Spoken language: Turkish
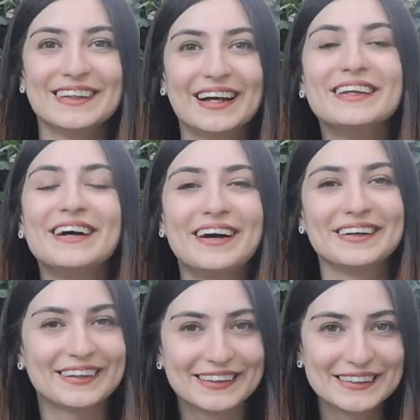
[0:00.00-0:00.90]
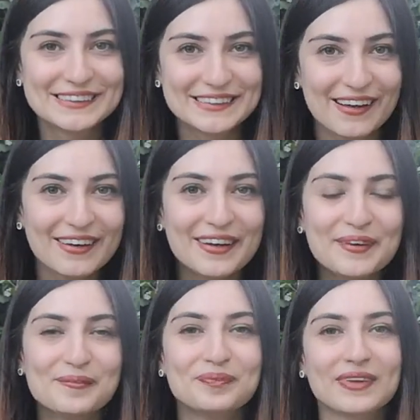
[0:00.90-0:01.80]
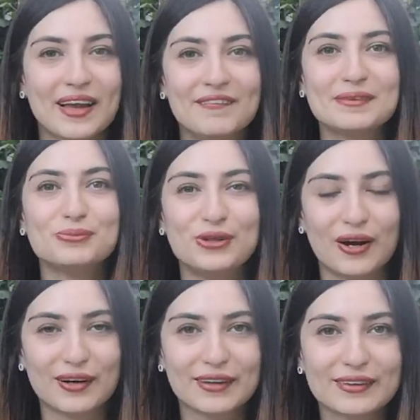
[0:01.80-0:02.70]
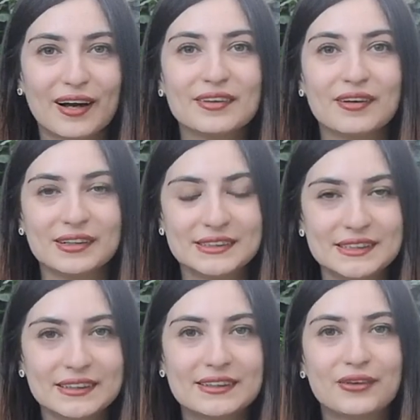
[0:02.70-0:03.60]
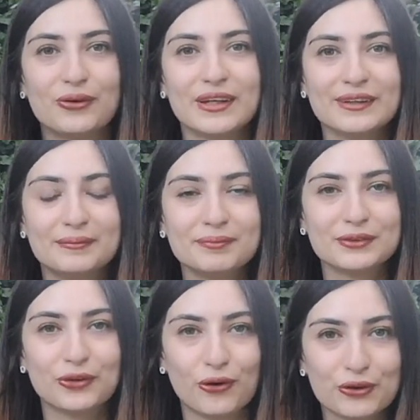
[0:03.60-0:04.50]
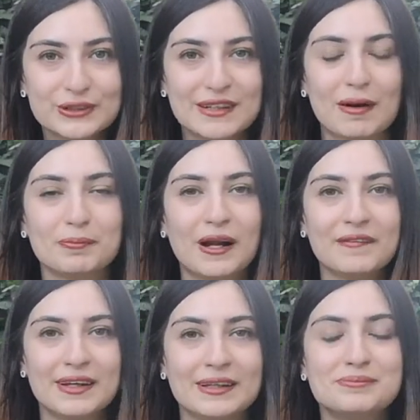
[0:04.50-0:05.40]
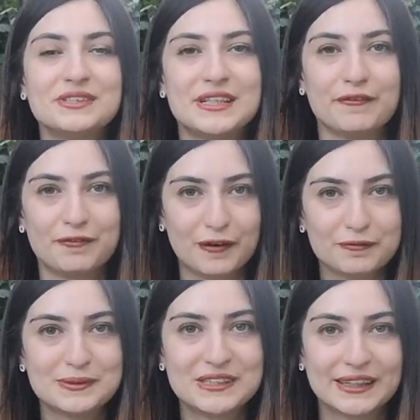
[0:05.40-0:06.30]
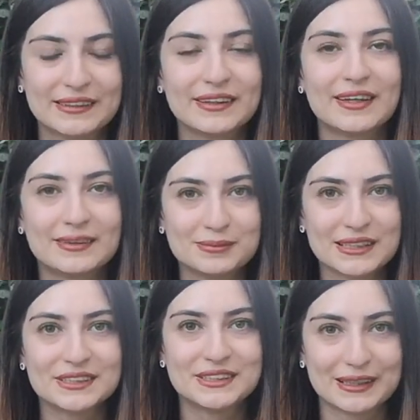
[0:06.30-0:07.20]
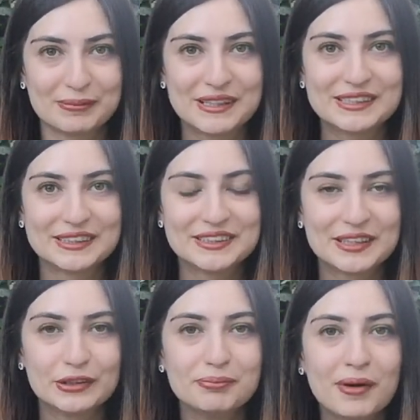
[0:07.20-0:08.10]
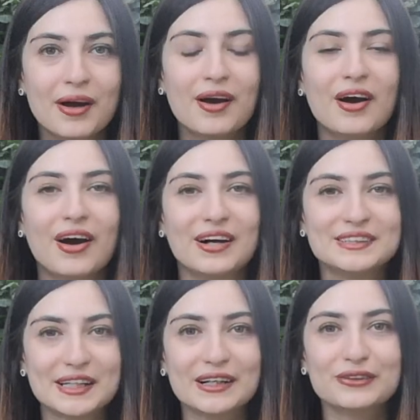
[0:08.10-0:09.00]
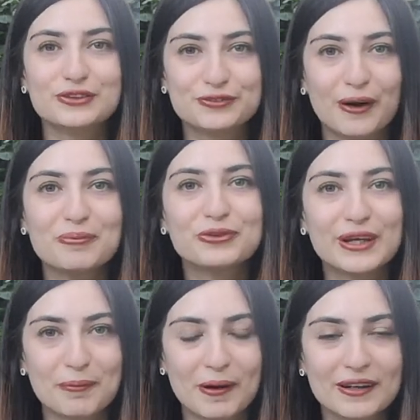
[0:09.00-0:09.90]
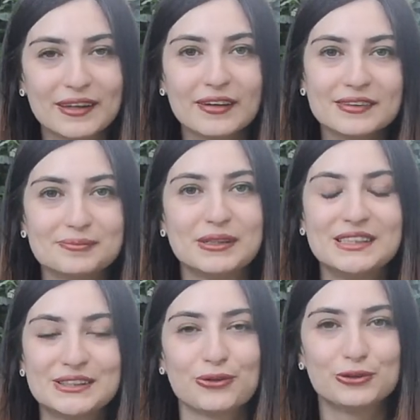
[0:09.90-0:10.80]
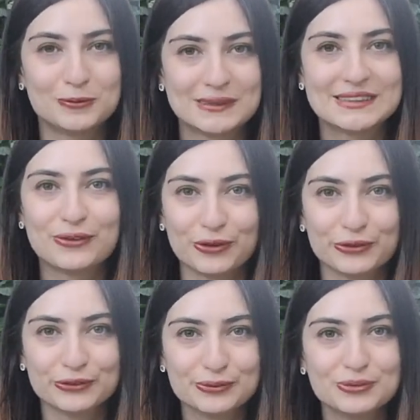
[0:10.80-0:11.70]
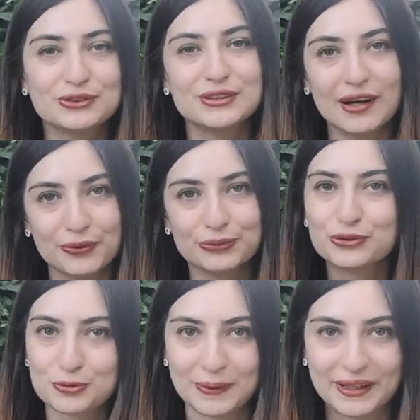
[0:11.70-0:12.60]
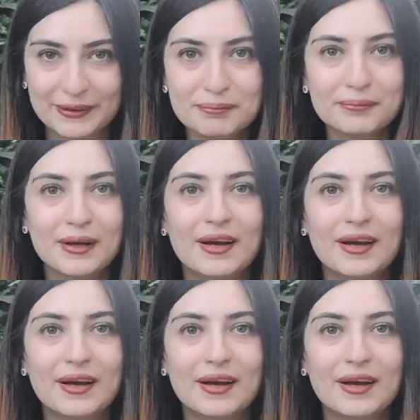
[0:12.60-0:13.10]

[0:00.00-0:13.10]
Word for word: Yani arkadaşlar evet mülakatlarda açık olalım, doğru cevaplar verelim, şeffaf bir şekilde kendimizi açıklamaya çalışalım. Ancak lütfen bunu yaparken bir iş görüşmesinde olduğumuzda unutmayalım.